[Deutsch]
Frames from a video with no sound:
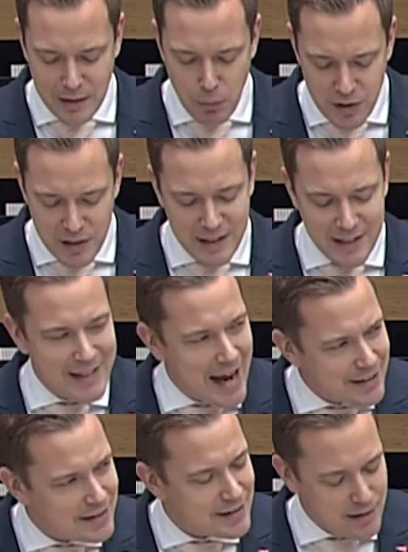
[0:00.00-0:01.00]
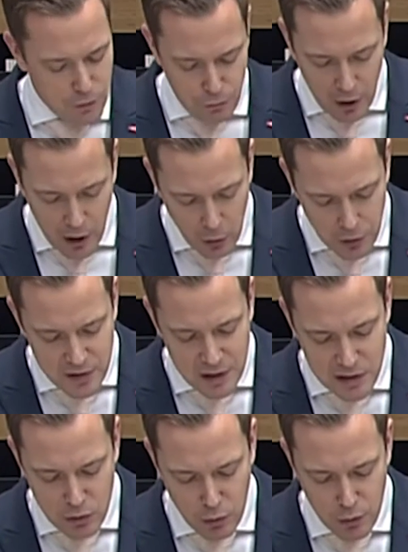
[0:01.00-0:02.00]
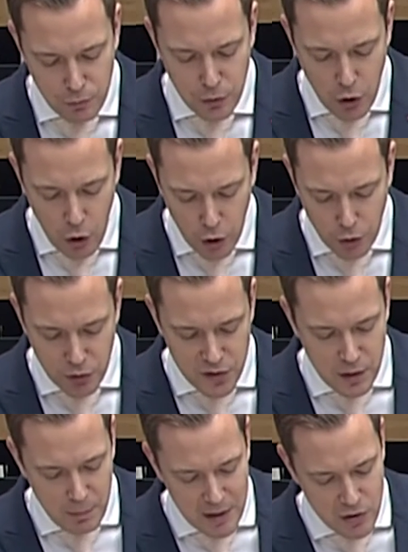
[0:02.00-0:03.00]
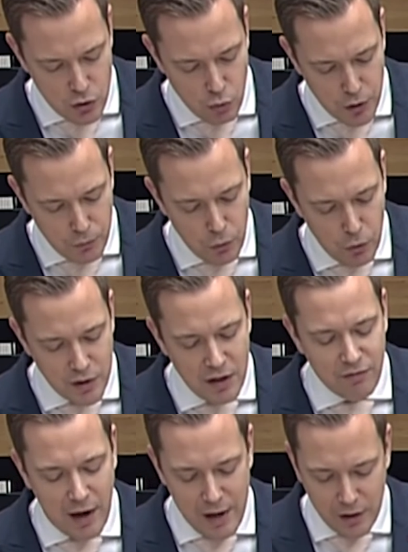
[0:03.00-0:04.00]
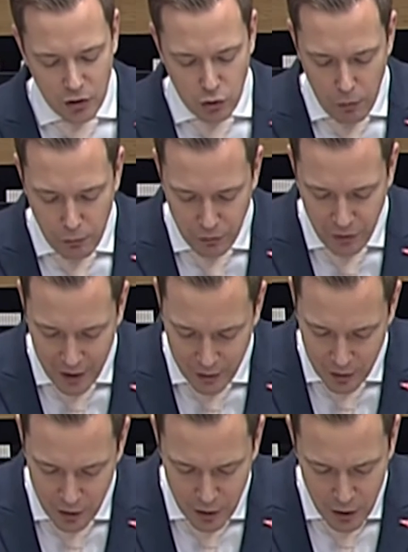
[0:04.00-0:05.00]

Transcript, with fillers: Es müssen jetzt die Voraussetzungen für die ordnungsgemäße Durchführung der Wahlen getroffen werden.